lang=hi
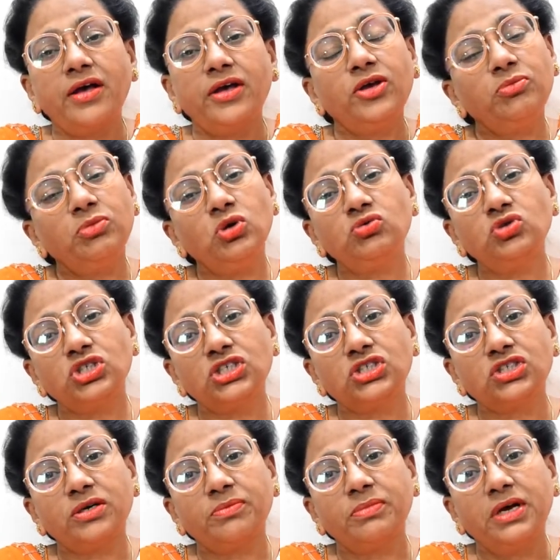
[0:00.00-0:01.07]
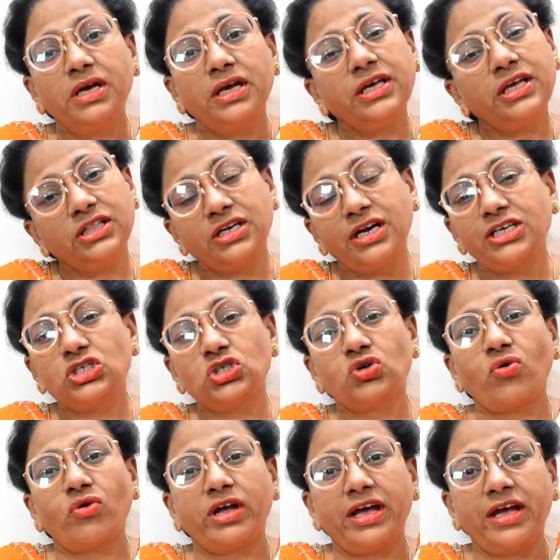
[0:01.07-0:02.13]
इम्यून सिस्टम कितना
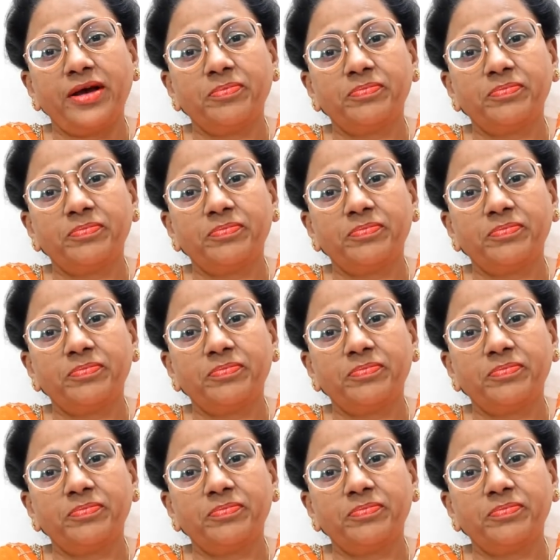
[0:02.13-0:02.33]
स्ट्रांग है